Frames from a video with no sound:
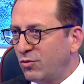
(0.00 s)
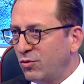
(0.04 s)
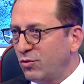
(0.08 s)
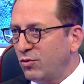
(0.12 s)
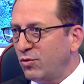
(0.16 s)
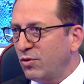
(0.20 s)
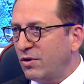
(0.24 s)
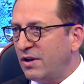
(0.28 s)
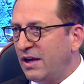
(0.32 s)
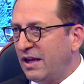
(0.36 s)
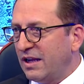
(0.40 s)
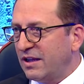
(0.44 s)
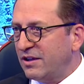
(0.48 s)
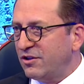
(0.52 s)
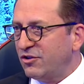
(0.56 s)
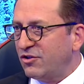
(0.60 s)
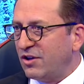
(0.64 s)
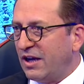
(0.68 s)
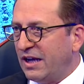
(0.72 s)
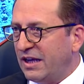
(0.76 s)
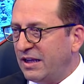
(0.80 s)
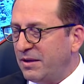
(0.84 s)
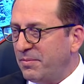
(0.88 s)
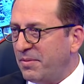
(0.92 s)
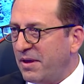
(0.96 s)
Çünkü kalkış müthiş.
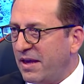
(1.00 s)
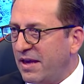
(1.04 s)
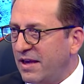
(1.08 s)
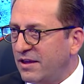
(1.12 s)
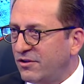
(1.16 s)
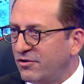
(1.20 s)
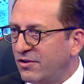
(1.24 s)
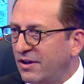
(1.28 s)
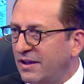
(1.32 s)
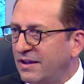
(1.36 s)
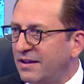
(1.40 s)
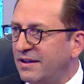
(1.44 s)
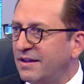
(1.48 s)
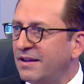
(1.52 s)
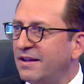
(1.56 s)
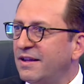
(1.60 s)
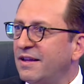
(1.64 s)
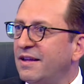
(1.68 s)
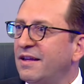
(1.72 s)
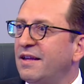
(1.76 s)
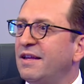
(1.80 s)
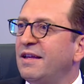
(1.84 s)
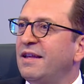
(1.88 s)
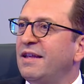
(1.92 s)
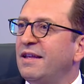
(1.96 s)
ayrı bir heyecan.
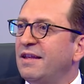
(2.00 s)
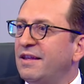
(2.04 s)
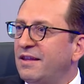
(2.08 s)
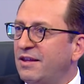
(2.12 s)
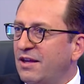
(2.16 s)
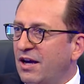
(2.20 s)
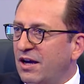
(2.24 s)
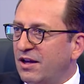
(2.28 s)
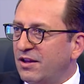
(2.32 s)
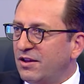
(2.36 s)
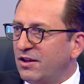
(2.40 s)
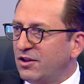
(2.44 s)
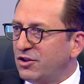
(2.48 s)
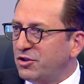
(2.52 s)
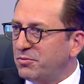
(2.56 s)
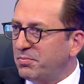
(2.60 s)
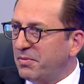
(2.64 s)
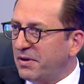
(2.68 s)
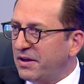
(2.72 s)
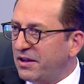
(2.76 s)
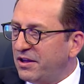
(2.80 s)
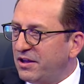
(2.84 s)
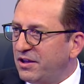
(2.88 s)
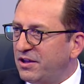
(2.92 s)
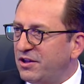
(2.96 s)
Evet.
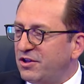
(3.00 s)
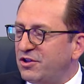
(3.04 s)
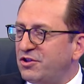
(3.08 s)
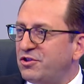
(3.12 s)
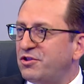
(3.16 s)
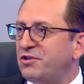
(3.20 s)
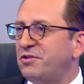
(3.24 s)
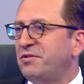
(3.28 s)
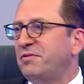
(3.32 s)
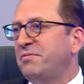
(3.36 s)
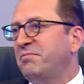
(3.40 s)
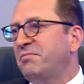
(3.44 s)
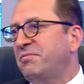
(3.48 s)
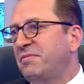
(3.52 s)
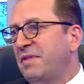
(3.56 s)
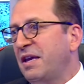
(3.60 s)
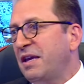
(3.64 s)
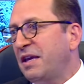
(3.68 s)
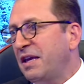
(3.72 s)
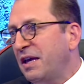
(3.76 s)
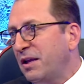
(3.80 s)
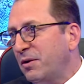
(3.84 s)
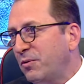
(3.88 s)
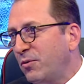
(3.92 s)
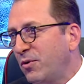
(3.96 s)
Yaklaşma, iniş,
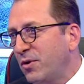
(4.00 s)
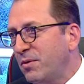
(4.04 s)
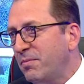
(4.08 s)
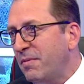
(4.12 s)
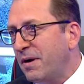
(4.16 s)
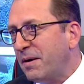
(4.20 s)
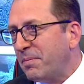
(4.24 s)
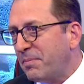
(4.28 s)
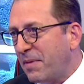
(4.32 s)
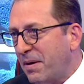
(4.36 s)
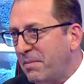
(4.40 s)
teker koymak